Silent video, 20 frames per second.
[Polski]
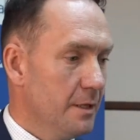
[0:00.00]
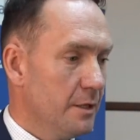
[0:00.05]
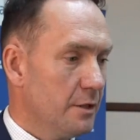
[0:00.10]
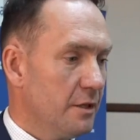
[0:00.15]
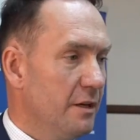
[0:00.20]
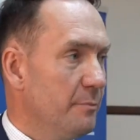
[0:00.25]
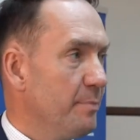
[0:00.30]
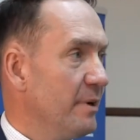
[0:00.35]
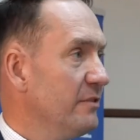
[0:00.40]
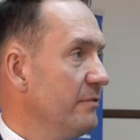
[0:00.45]

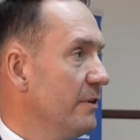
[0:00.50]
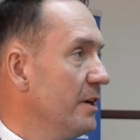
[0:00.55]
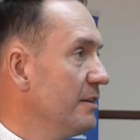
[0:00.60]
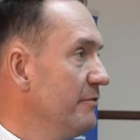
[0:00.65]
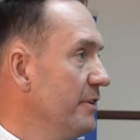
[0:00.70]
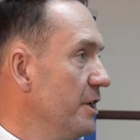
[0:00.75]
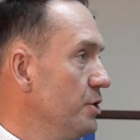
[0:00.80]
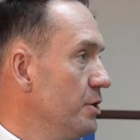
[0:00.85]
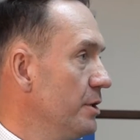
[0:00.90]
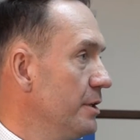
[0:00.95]
Szanowni Państwo, jak
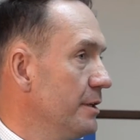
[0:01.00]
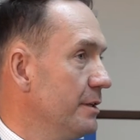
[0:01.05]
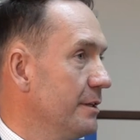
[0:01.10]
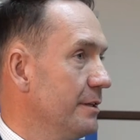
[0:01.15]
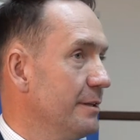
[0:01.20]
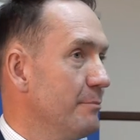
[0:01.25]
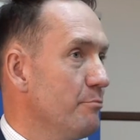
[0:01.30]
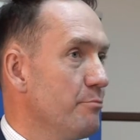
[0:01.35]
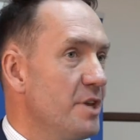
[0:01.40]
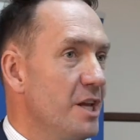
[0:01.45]
wiecie,
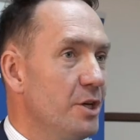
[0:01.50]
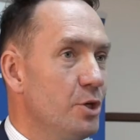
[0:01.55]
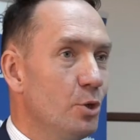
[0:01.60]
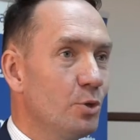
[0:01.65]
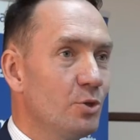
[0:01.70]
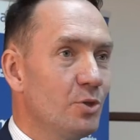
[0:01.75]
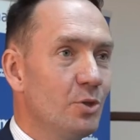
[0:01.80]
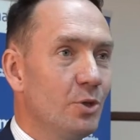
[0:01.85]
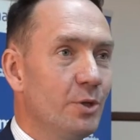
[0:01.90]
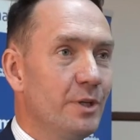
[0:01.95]

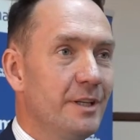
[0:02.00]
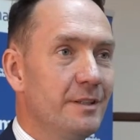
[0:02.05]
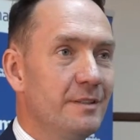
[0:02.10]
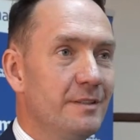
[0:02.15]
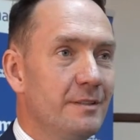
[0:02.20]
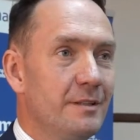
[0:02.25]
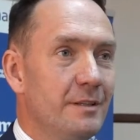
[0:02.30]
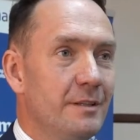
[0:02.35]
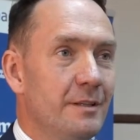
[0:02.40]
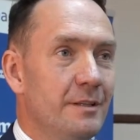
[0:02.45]
miesiąc to
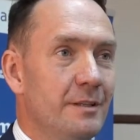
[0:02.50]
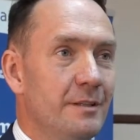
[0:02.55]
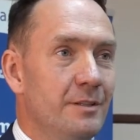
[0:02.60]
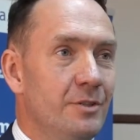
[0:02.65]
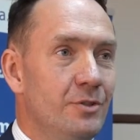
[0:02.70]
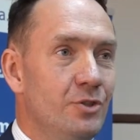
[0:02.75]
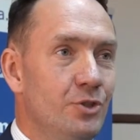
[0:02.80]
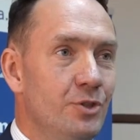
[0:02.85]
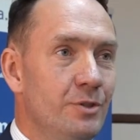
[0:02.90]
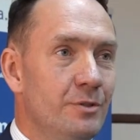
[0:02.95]
jest e,
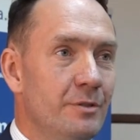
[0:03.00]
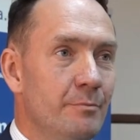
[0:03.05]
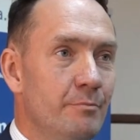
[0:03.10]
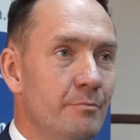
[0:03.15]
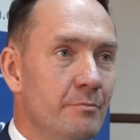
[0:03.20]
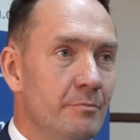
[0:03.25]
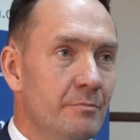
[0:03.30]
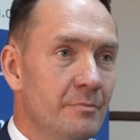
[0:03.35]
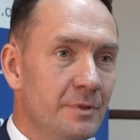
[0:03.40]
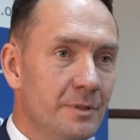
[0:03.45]

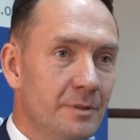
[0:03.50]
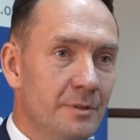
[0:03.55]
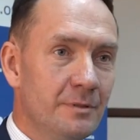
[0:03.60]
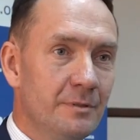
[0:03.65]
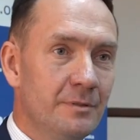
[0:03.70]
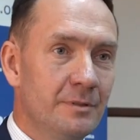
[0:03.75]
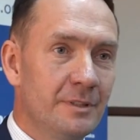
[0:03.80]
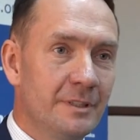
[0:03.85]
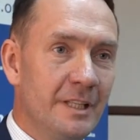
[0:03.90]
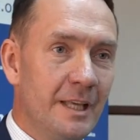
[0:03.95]

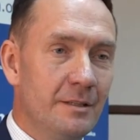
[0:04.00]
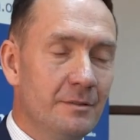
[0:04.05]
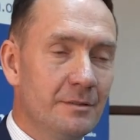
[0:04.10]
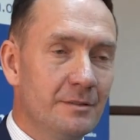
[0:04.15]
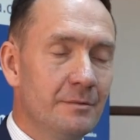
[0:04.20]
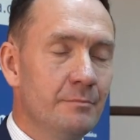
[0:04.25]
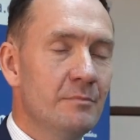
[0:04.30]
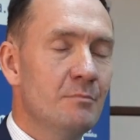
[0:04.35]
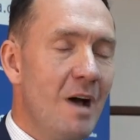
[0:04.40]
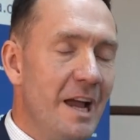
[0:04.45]
e,
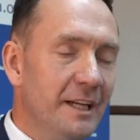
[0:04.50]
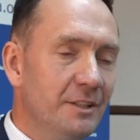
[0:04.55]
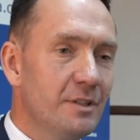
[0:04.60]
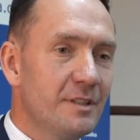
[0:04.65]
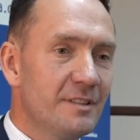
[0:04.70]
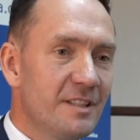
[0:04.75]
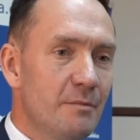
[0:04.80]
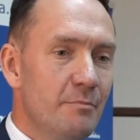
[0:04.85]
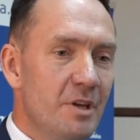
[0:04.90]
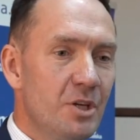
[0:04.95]
ten, maj to
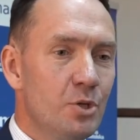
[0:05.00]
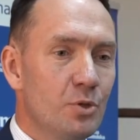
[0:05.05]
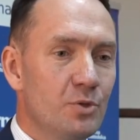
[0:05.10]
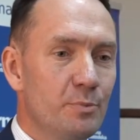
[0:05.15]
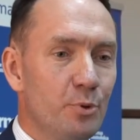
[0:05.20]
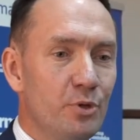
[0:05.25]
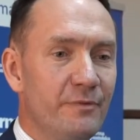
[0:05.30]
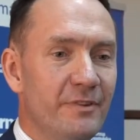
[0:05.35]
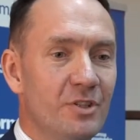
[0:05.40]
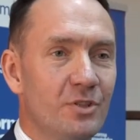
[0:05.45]
jest ten miesiąc
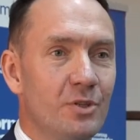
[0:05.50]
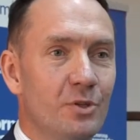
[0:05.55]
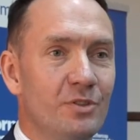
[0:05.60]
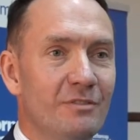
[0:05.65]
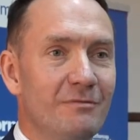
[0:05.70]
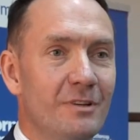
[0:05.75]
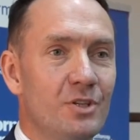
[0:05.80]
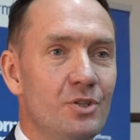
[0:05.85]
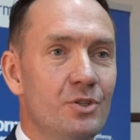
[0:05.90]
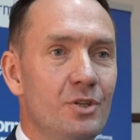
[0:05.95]
poświęcony
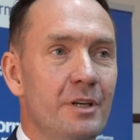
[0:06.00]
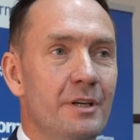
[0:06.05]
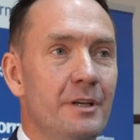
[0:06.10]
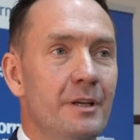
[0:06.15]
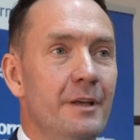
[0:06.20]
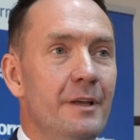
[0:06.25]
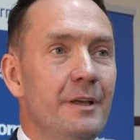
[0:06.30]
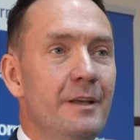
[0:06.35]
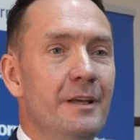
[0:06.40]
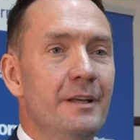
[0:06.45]
właśnie
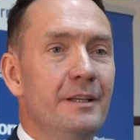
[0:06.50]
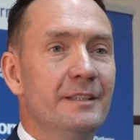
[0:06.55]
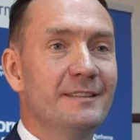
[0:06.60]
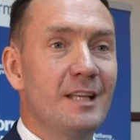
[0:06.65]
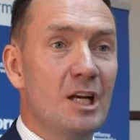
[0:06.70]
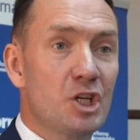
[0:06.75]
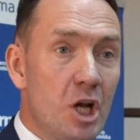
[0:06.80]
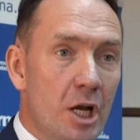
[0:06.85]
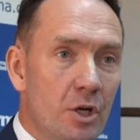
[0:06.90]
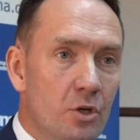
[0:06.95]

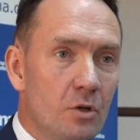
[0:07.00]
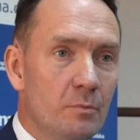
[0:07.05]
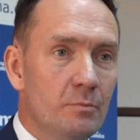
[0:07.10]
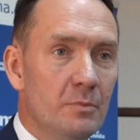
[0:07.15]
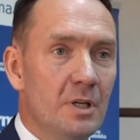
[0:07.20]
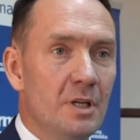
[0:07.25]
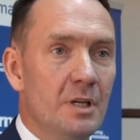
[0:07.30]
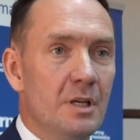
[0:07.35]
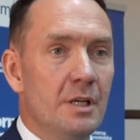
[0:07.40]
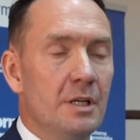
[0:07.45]

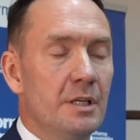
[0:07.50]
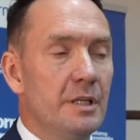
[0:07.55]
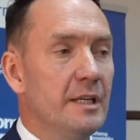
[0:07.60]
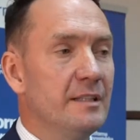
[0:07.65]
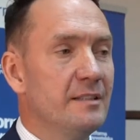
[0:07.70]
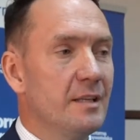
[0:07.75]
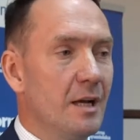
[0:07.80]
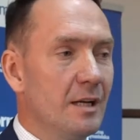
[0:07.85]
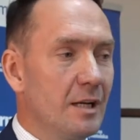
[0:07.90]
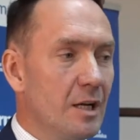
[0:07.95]
strażakom, ich
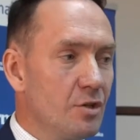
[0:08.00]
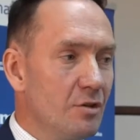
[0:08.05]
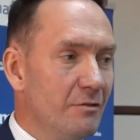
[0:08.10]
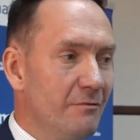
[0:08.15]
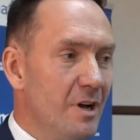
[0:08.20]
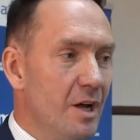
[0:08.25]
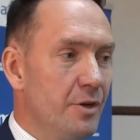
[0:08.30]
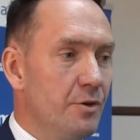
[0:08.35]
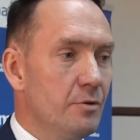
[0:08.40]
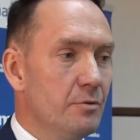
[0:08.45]

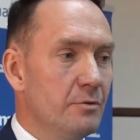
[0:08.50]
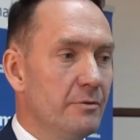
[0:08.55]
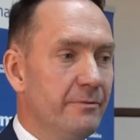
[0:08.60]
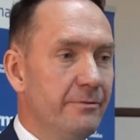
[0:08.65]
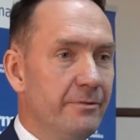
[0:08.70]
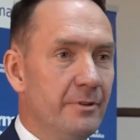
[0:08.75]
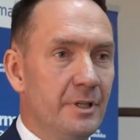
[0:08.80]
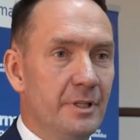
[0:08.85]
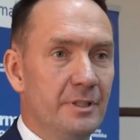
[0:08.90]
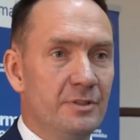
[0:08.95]
zaangażowaniu
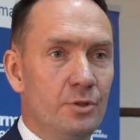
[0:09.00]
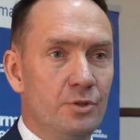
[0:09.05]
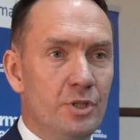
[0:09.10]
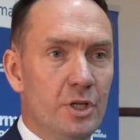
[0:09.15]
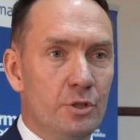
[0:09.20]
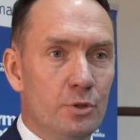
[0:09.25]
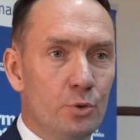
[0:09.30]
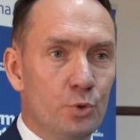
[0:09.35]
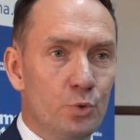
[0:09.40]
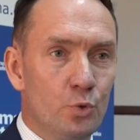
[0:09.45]
w e,
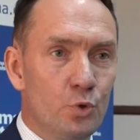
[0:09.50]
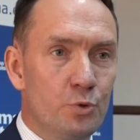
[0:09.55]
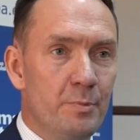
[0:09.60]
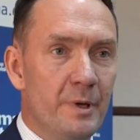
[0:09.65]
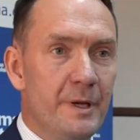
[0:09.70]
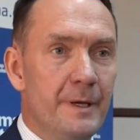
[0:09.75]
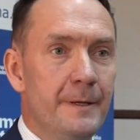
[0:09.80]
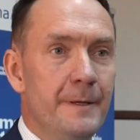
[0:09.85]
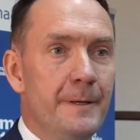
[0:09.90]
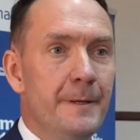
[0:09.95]
codzienną
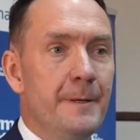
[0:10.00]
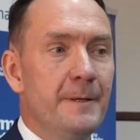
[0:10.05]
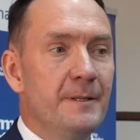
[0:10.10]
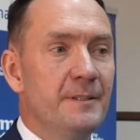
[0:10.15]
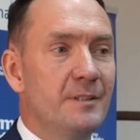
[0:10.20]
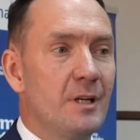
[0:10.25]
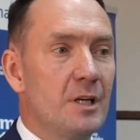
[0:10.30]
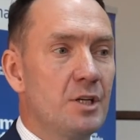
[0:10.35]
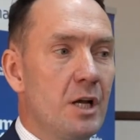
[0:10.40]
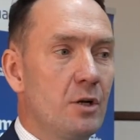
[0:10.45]
służbę,
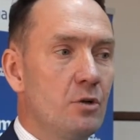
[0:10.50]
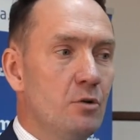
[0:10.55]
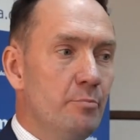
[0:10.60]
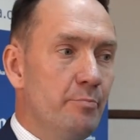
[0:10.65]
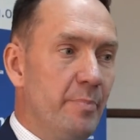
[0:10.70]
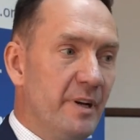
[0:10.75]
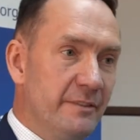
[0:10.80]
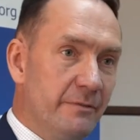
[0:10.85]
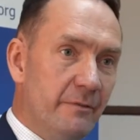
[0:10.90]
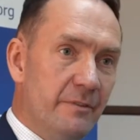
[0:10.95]
strażakom
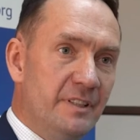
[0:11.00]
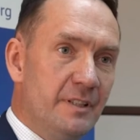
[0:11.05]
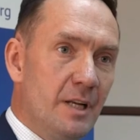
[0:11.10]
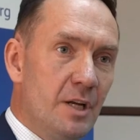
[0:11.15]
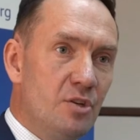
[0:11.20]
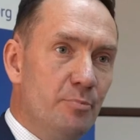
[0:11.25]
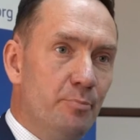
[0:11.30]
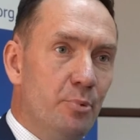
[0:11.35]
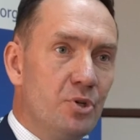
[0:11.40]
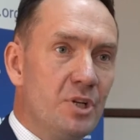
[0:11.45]
Państwowej
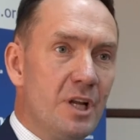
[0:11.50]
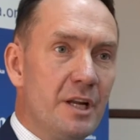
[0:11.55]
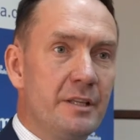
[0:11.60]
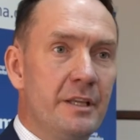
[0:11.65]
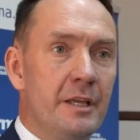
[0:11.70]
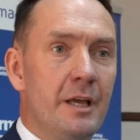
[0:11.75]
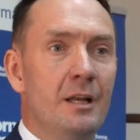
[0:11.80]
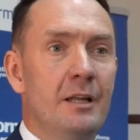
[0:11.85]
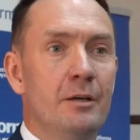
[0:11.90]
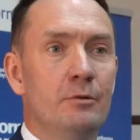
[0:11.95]
Straży
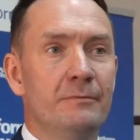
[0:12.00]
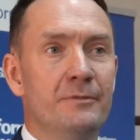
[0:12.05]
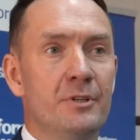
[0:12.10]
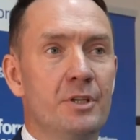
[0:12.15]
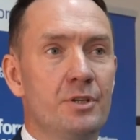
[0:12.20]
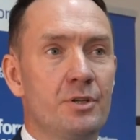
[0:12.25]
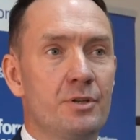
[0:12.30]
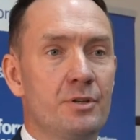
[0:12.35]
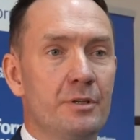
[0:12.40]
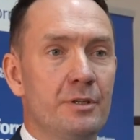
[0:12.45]
Pożarnej, ale
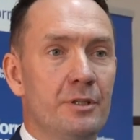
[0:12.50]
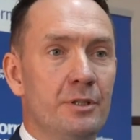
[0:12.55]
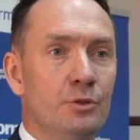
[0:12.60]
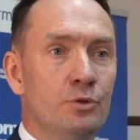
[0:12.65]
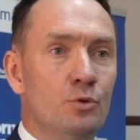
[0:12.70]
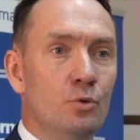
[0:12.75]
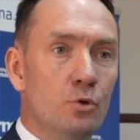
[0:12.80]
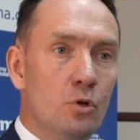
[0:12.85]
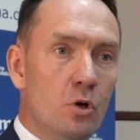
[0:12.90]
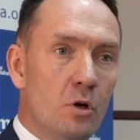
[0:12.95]
również
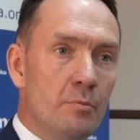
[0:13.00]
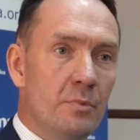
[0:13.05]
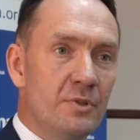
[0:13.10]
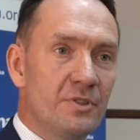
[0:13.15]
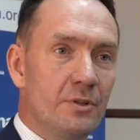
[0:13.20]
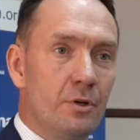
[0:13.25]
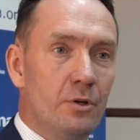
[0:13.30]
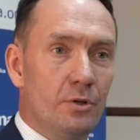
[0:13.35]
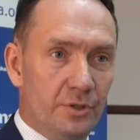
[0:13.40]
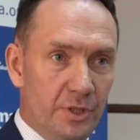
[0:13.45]
druhom
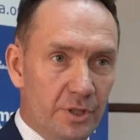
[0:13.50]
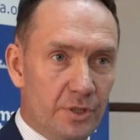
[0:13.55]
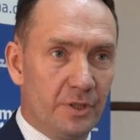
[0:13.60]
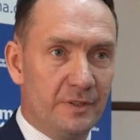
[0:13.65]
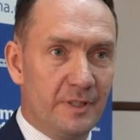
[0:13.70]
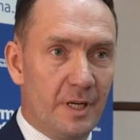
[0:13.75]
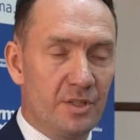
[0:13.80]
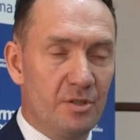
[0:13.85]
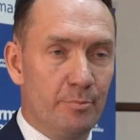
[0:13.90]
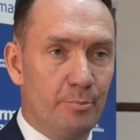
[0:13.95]
z Ochotniczych
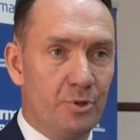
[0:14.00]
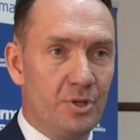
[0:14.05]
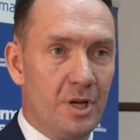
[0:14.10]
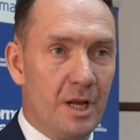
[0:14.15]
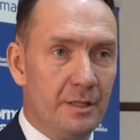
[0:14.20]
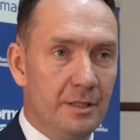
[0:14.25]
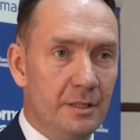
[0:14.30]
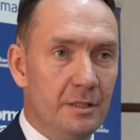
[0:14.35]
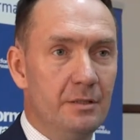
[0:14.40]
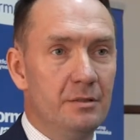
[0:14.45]
Straży
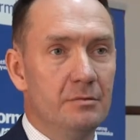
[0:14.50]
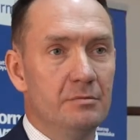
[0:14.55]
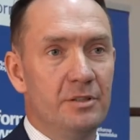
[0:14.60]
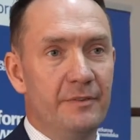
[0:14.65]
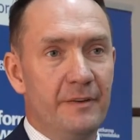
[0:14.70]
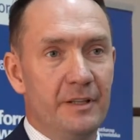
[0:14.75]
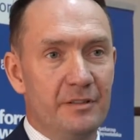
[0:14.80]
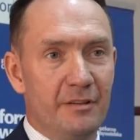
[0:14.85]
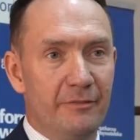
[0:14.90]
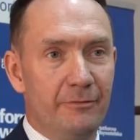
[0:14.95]
Pożarnych,
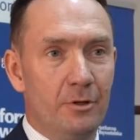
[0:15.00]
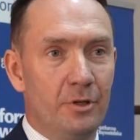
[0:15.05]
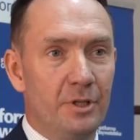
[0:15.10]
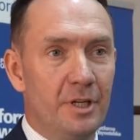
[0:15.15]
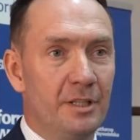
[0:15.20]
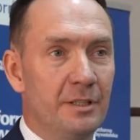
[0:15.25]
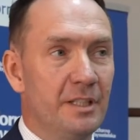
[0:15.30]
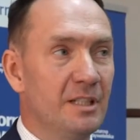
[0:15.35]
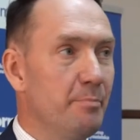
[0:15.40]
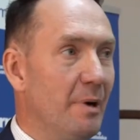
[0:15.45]
święty
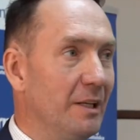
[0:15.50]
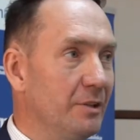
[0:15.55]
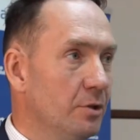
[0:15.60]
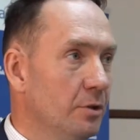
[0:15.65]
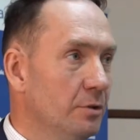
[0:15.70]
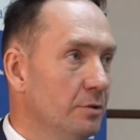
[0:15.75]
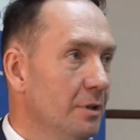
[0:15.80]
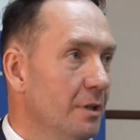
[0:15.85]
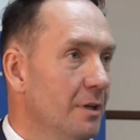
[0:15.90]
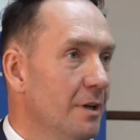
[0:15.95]
Florian, ich
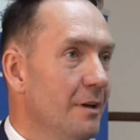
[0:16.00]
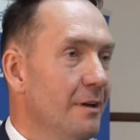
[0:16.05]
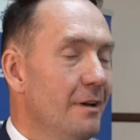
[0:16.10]
patron.